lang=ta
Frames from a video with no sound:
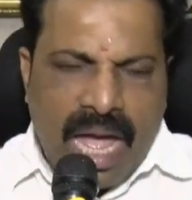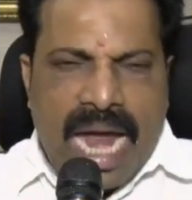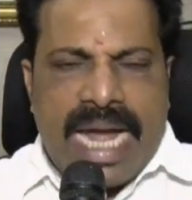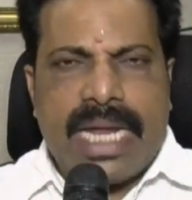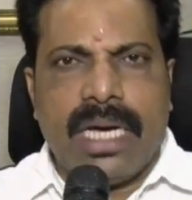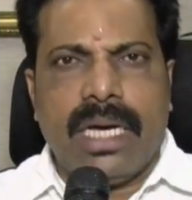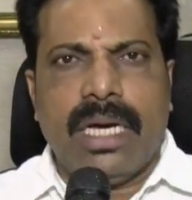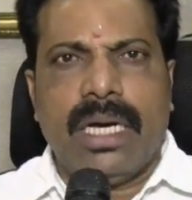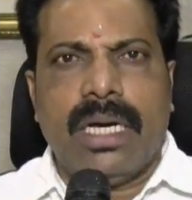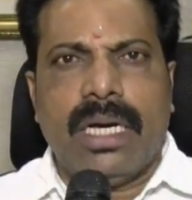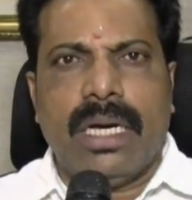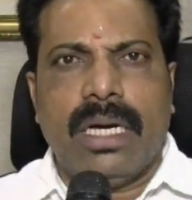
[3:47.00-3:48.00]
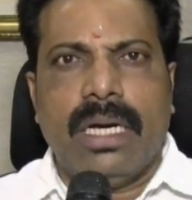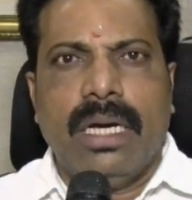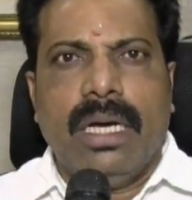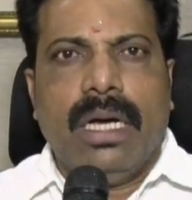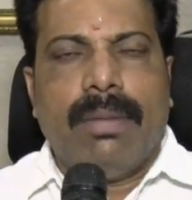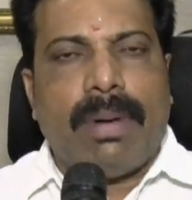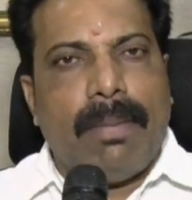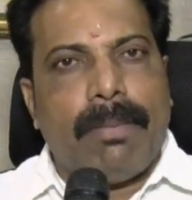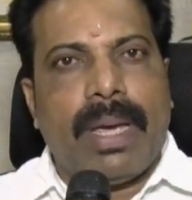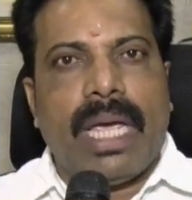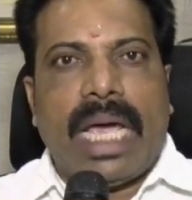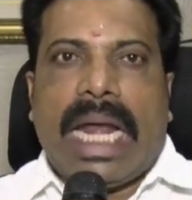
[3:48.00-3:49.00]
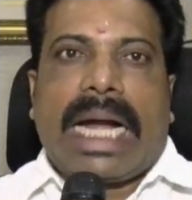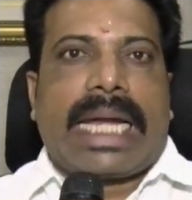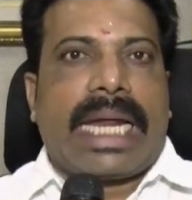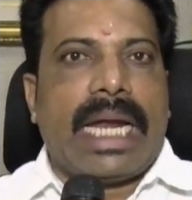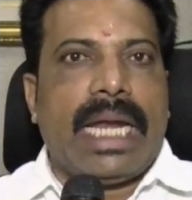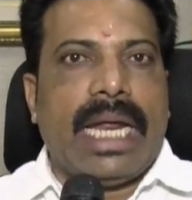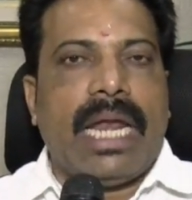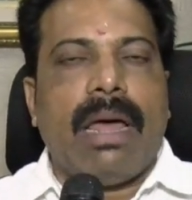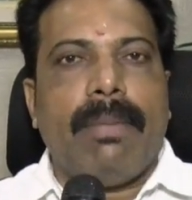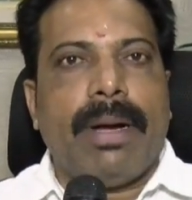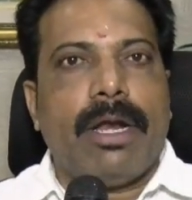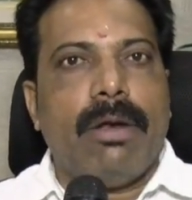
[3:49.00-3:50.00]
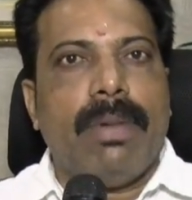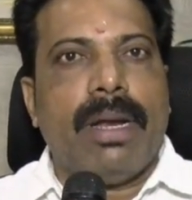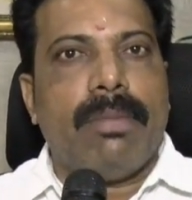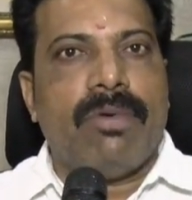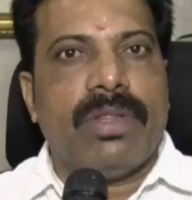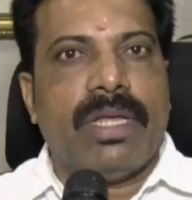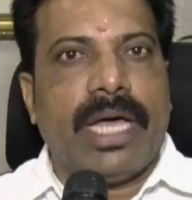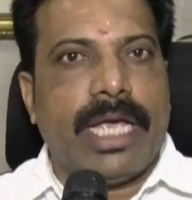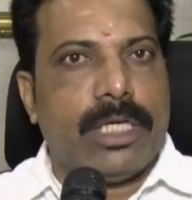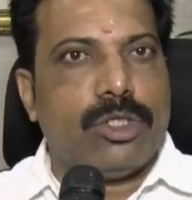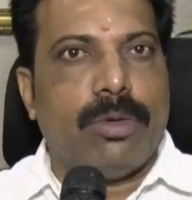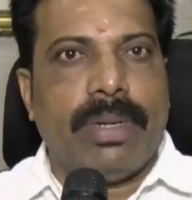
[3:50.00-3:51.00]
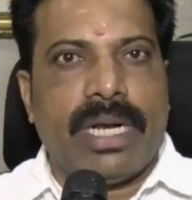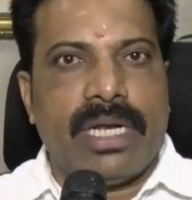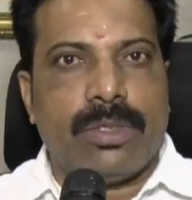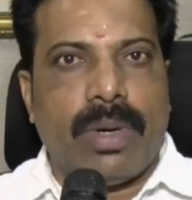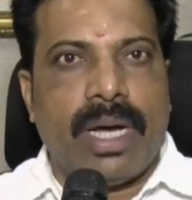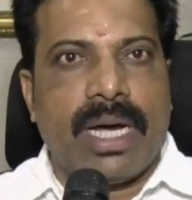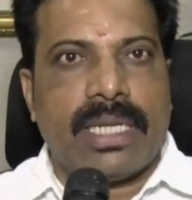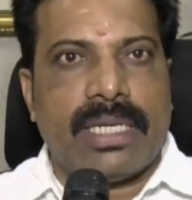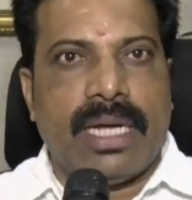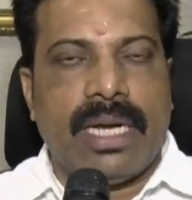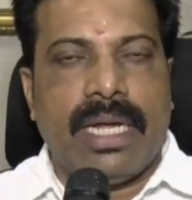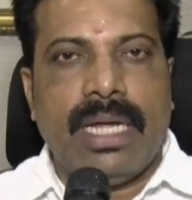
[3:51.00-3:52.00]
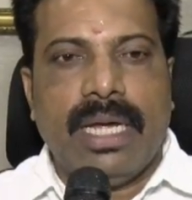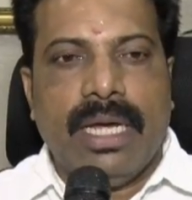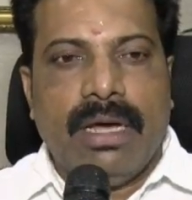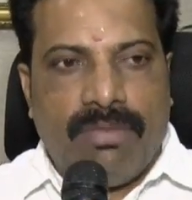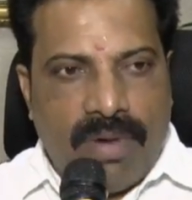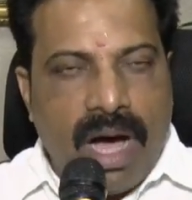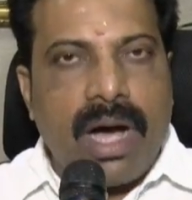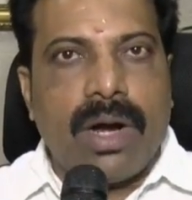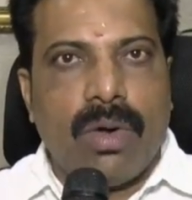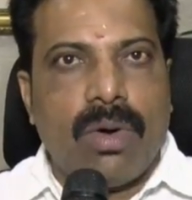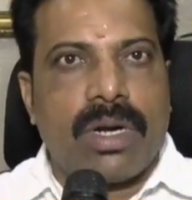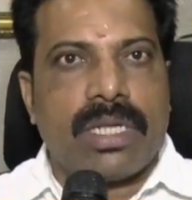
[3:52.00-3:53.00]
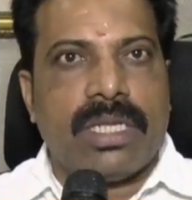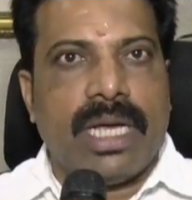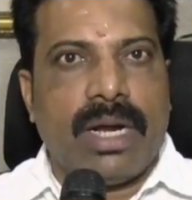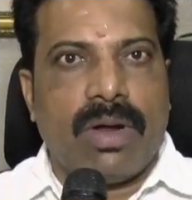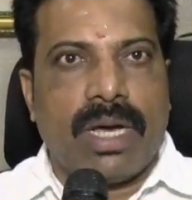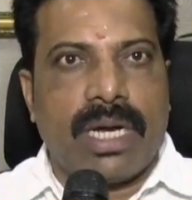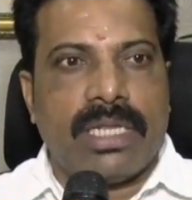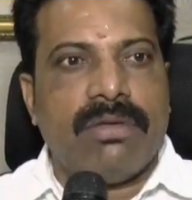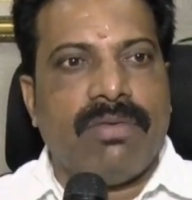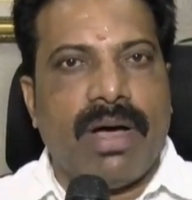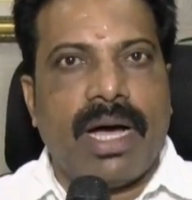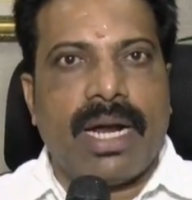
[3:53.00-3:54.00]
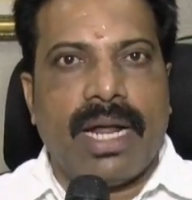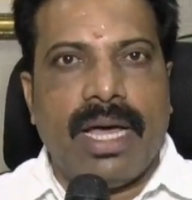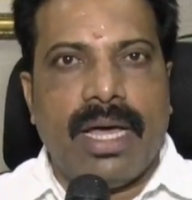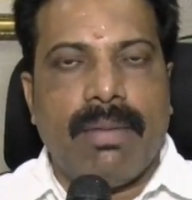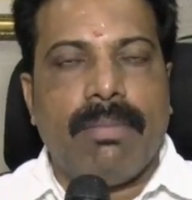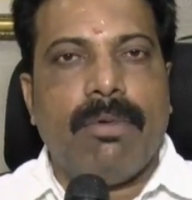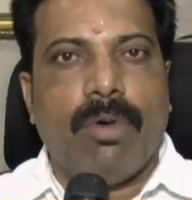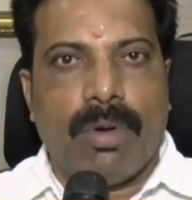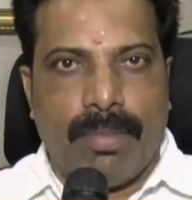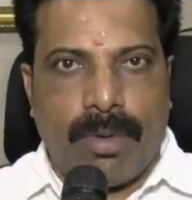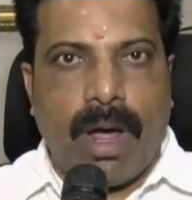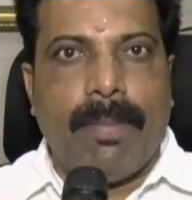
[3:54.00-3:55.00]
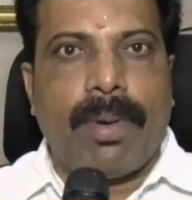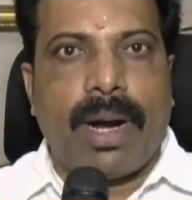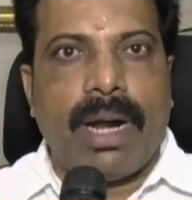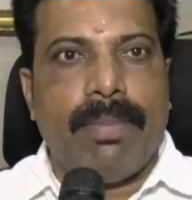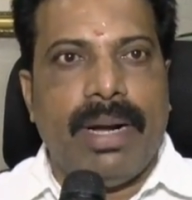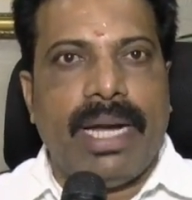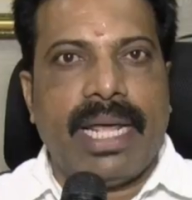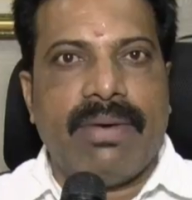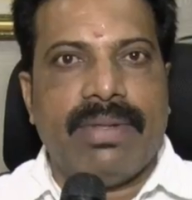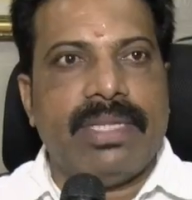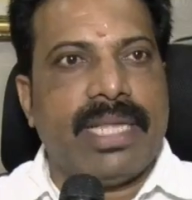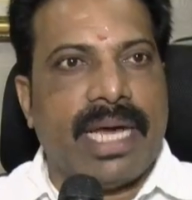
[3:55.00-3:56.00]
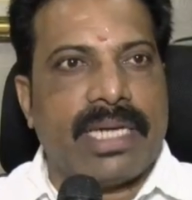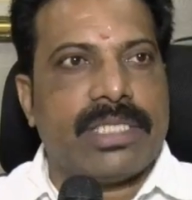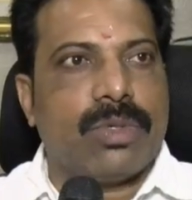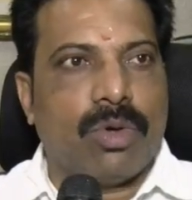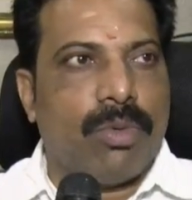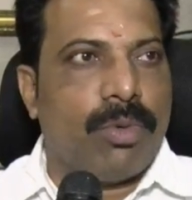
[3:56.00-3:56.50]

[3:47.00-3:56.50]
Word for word: அண்டு ப்ளம்பிங் எலக்ட்ரிக்கல் எல்லா மெட்டீரியலுமே நம்ம வந்து ஐஎஸ்ஓ மெட்டீரியல்ஸ் வாங்குறதுனால வாங்கணுன்றது தான் எங்களோட கருத்து வாங்கினா ஒரு ப்ராப்பரான பில்டிங்கை வந்து தயாரித்து கொடுக்க